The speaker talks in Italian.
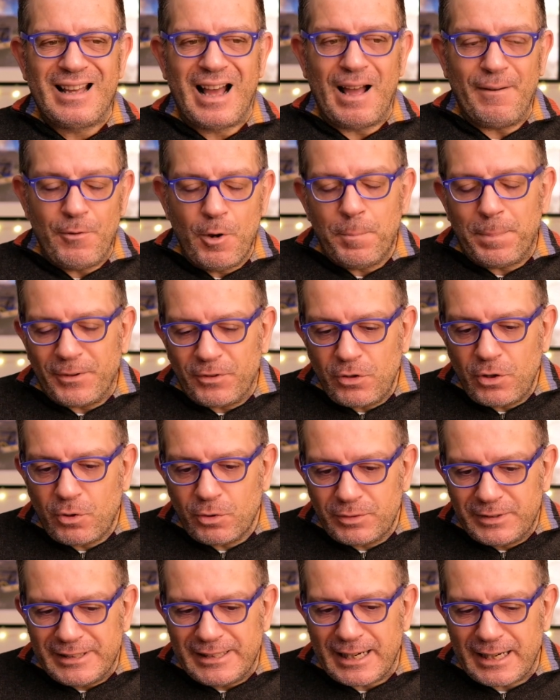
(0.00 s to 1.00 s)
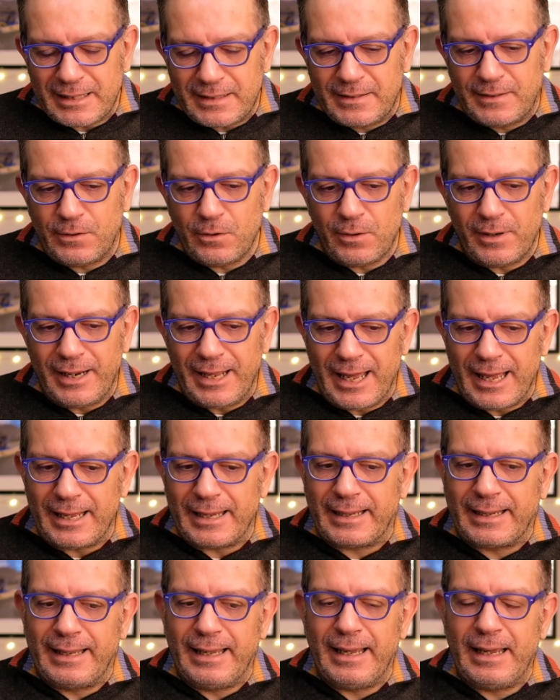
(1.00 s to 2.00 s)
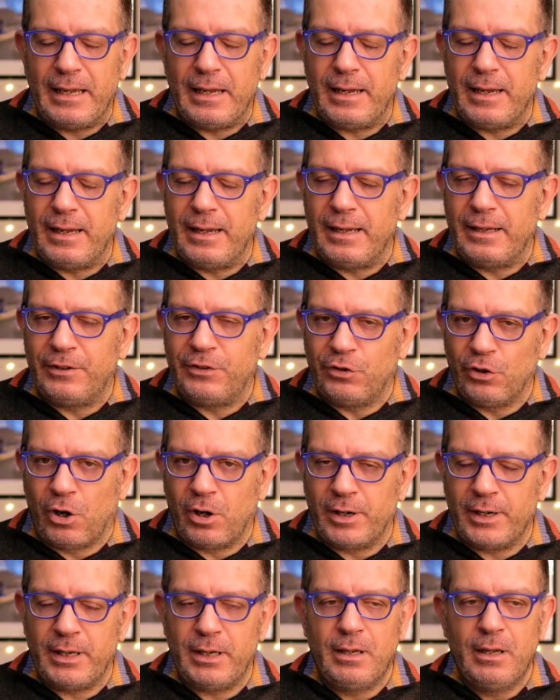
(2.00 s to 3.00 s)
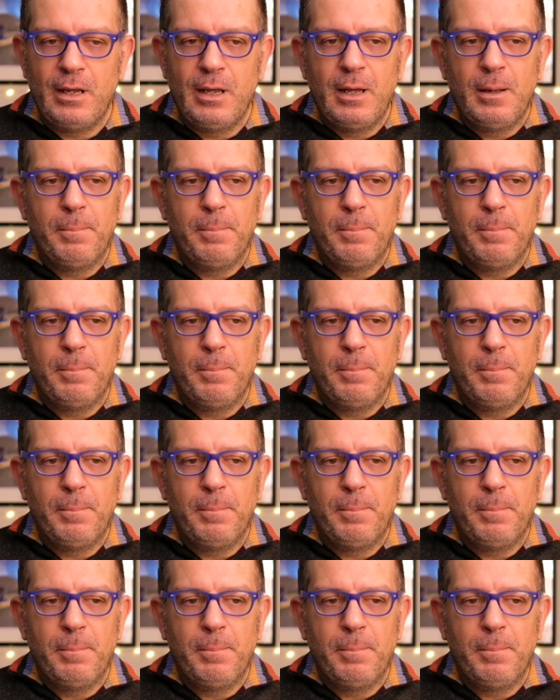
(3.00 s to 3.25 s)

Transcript: Avevo preso in considerazione anche eh, Sony,